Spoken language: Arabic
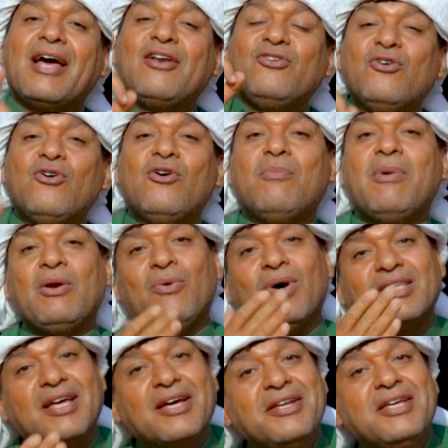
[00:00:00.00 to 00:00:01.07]
اليوم
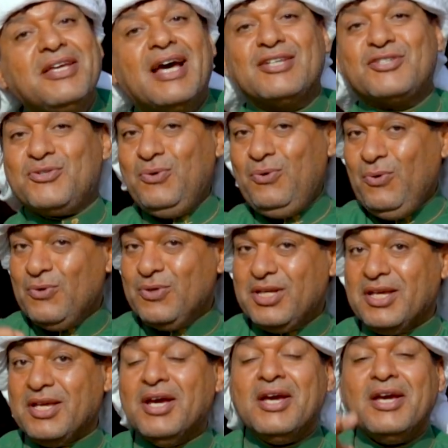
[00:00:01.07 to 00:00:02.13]
الوطني
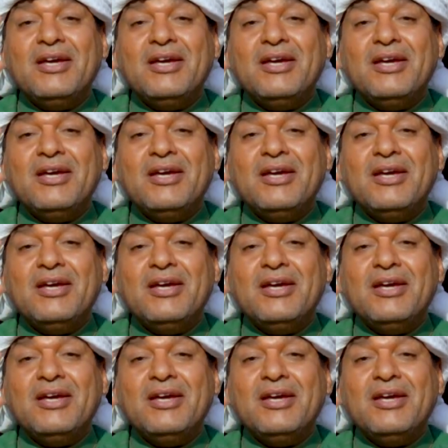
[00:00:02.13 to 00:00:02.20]
السعودي